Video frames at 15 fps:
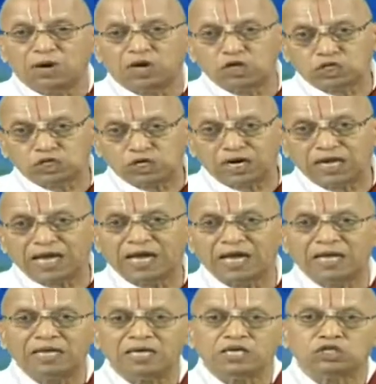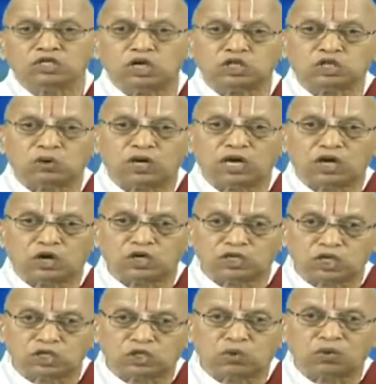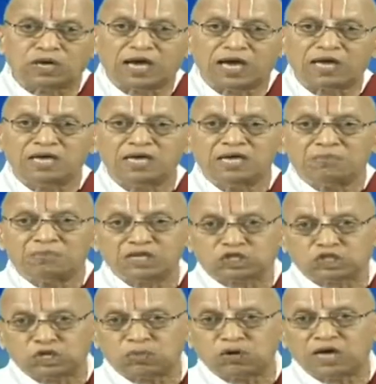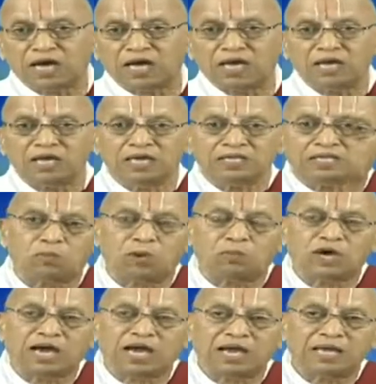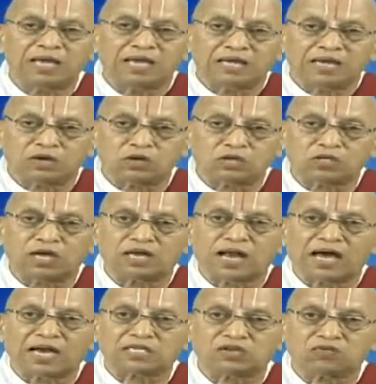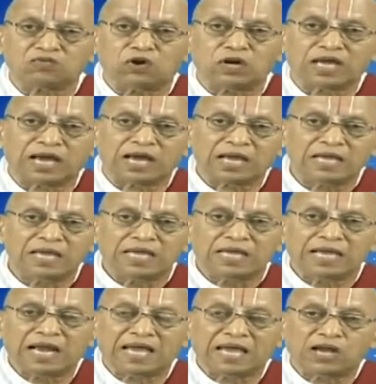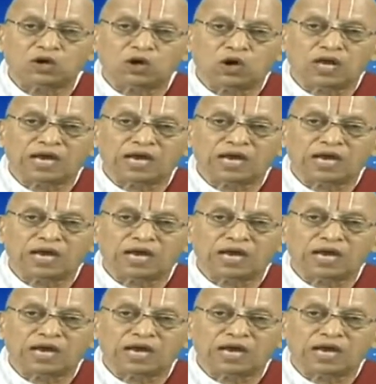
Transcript: మనుష్యుడిగా జంతువులలో జంతువుగా మత్స్యముగా కూర్మముగా నృస నారసింహుడుగా ఇలా ఎన్నో